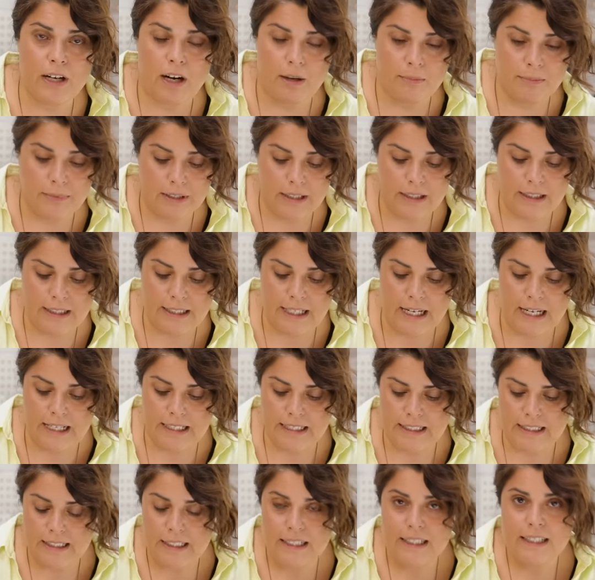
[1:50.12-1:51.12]
gram da
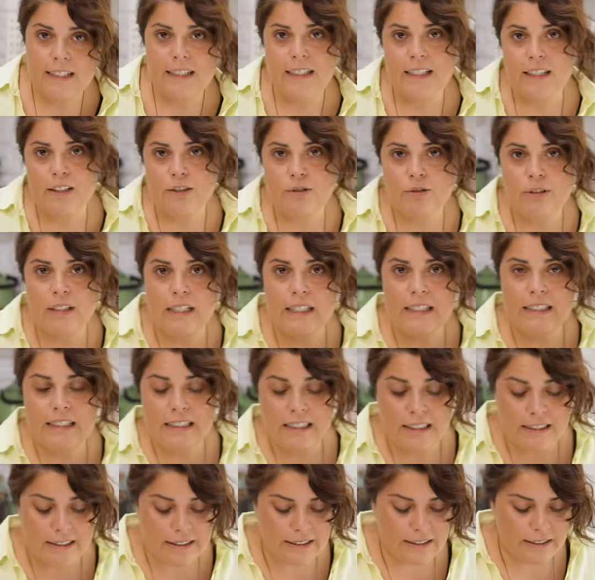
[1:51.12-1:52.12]
yani 750'nin
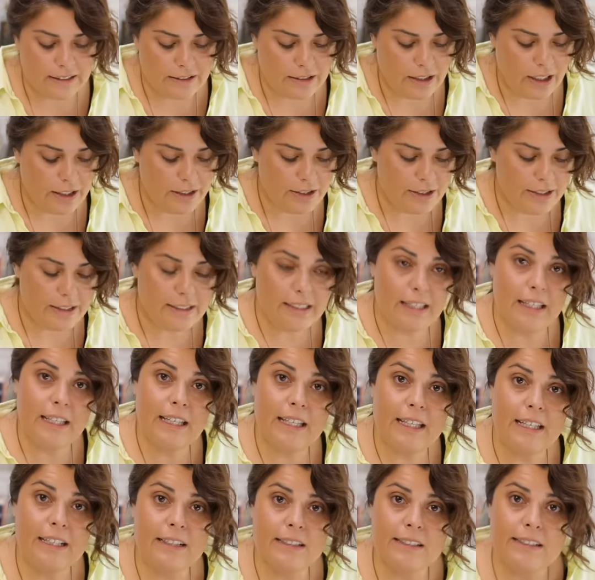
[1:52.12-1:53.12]
yarısını tranç
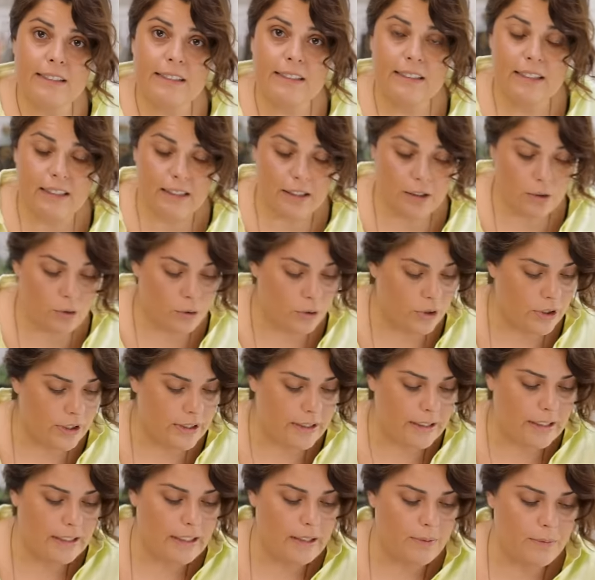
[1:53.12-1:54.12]
istedik, yarısını dana döş
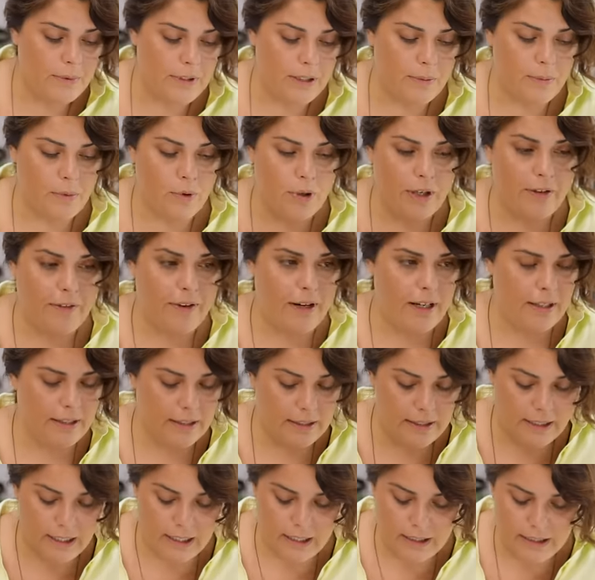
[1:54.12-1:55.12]
istedik. Bize böyle
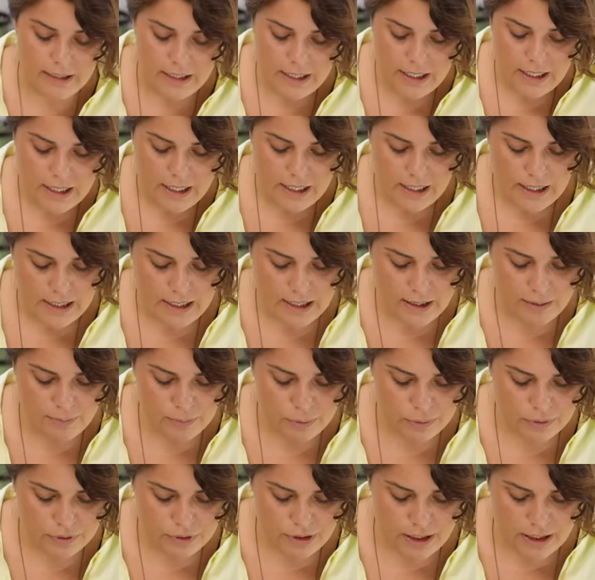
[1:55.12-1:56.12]
verdiler. E,
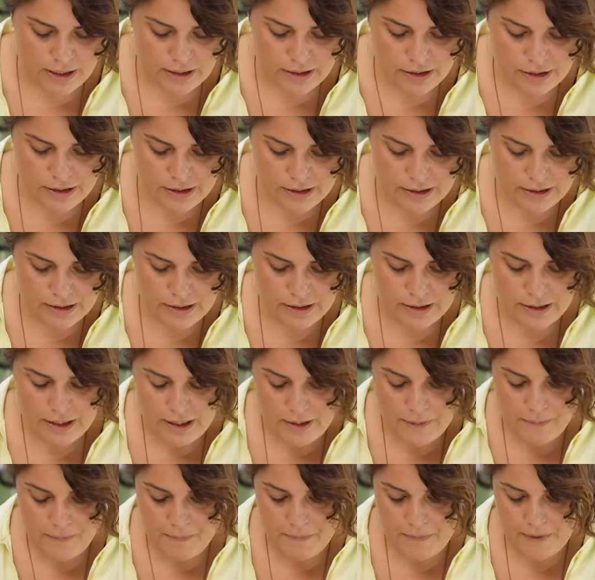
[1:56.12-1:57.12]
bu trançı
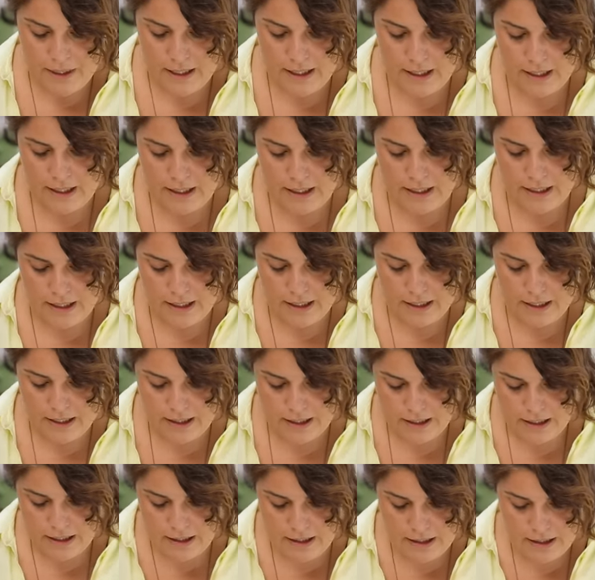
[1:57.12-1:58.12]

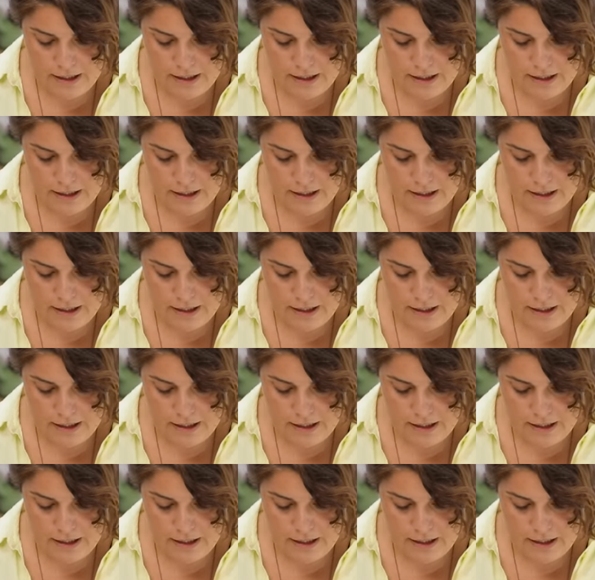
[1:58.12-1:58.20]
e,